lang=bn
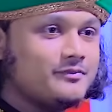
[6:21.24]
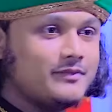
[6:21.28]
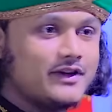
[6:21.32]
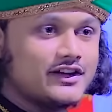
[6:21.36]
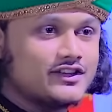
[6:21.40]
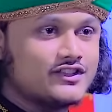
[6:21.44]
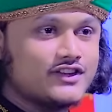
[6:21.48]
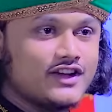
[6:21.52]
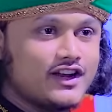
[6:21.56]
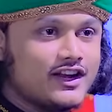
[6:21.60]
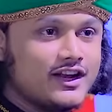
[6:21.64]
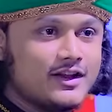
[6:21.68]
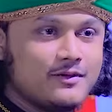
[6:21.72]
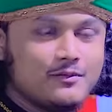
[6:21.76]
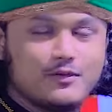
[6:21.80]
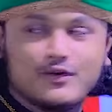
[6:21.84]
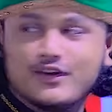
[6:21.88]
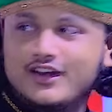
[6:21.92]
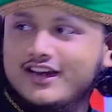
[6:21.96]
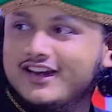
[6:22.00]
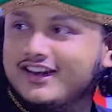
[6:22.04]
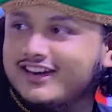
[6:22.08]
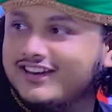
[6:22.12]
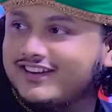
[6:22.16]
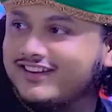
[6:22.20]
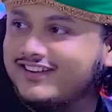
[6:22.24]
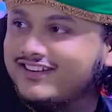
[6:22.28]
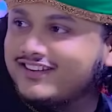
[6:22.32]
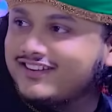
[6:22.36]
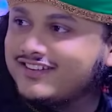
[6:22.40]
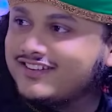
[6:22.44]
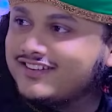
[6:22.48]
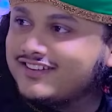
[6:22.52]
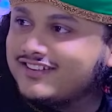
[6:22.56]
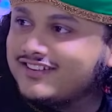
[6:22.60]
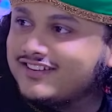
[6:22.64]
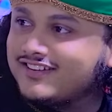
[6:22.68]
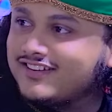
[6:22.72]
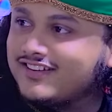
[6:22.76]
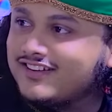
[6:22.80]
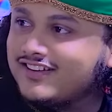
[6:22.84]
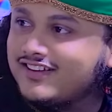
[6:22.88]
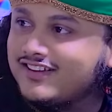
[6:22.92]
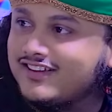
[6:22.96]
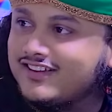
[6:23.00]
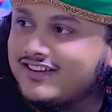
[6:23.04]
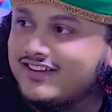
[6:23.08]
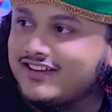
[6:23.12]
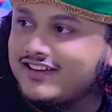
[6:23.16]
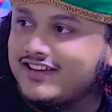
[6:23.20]
মাশাল্লাহ পড়েন
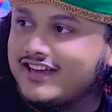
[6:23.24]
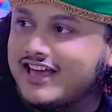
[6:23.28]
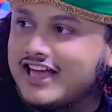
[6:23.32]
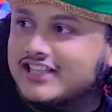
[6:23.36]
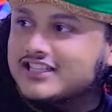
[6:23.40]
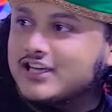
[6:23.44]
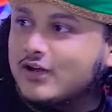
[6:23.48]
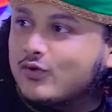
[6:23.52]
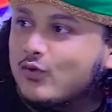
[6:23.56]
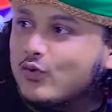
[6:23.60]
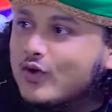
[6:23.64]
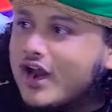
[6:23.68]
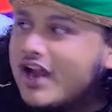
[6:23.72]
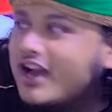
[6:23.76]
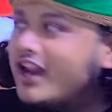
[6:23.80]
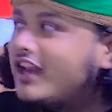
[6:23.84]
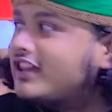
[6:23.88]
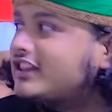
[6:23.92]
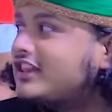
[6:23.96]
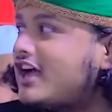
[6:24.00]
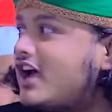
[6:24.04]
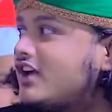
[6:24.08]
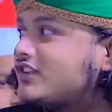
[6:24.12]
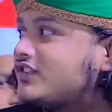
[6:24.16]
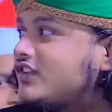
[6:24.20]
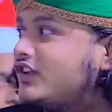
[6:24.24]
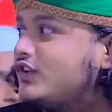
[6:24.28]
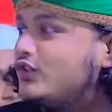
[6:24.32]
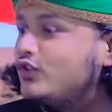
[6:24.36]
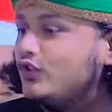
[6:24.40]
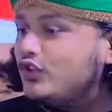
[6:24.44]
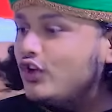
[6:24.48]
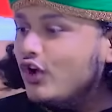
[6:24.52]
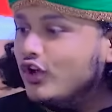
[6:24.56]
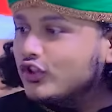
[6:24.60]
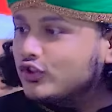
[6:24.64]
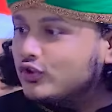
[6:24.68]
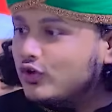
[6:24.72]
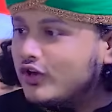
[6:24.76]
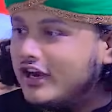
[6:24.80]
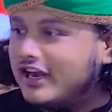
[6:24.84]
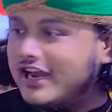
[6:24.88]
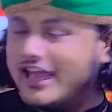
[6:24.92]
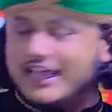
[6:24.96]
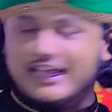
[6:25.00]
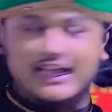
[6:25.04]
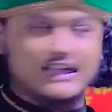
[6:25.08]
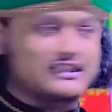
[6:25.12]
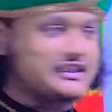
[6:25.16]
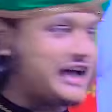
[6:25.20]
আচ্ছা কোরআনের তাসির যদি অন্তরে
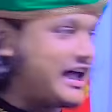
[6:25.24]
লাইগা